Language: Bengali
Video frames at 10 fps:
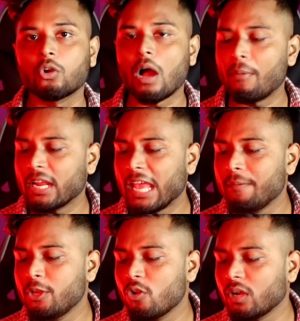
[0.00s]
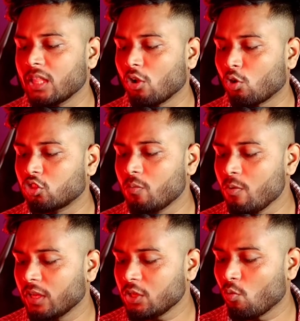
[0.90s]
তো দেখো আমার এই ভিডিওটা দেখো কত
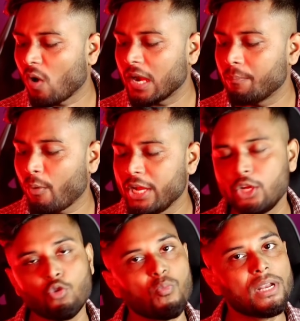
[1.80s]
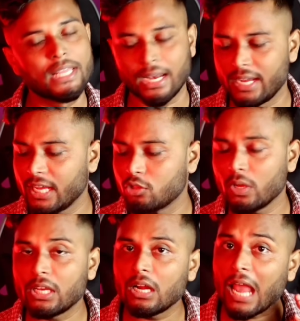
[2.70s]
ভিউ গেছে ওয়ান পয়েন্ট টু মিলিয়ন ঠিক আছে
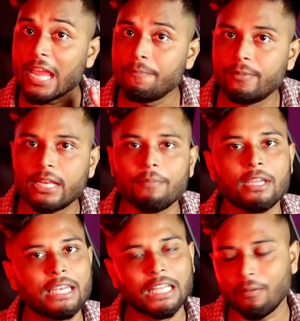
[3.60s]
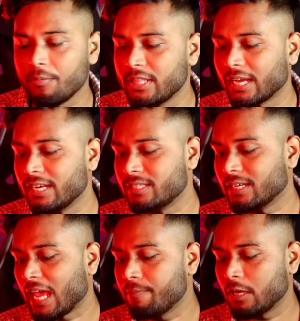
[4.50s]
তো এটার লাইফ টাইম ইনকাম আমি দেখে
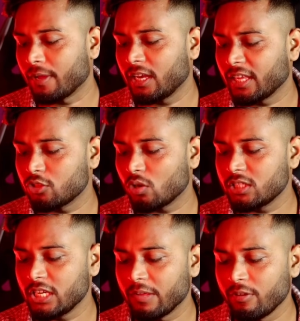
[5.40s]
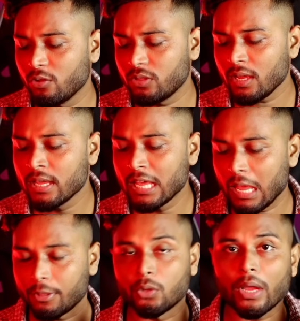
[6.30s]
নিচ্ছি লাইফ টাইম এখান থেকে চলে আসি রেভিনিউতে
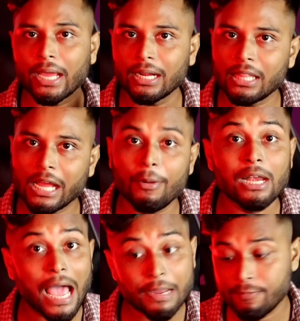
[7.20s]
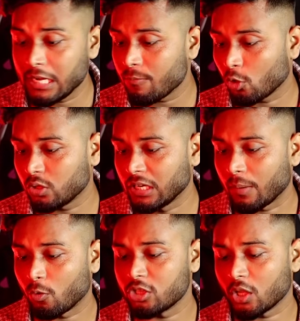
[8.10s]
এবার দেখো এখানটা দেখাবে লাইফ টাইম কত
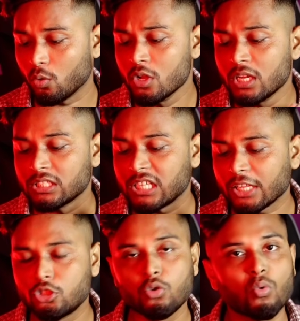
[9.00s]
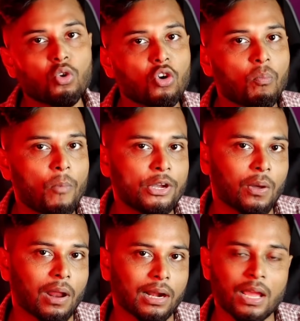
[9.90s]
ইনকাম করেছি দেখো সাতশো উননব্বই
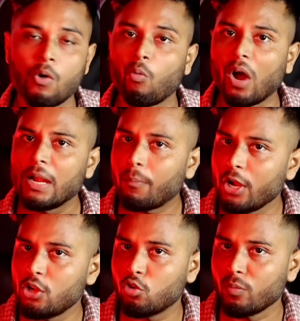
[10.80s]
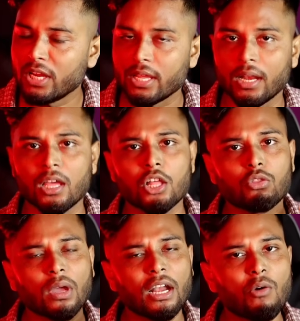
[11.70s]
ডলার ওয়ান পয়েন্ট টু মিলিয়ন
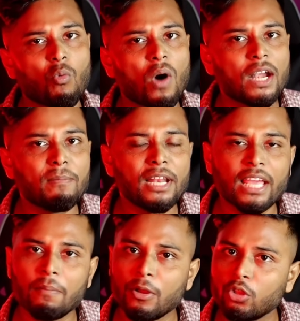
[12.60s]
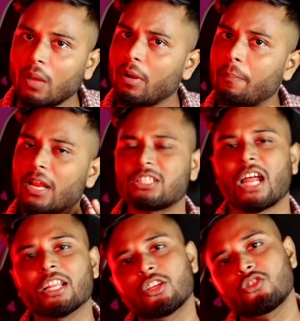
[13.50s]
তো এখানে ওয়ান মিলিয়ন ভিউতে আমরা প্রায়
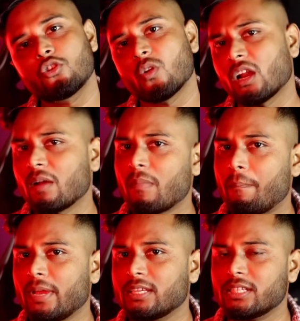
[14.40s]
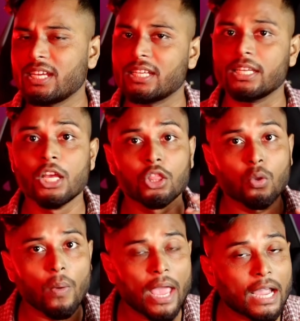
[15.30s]
সাড়ে সাতশো ডলার আমরা পেয়েছি ঠিক আছে
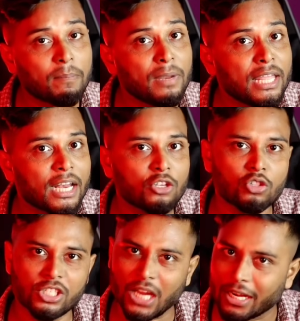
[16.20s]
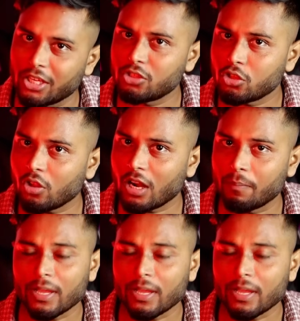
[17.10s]
তো এক মিলিয়নে যদি সাড়ে সাতশো ডলার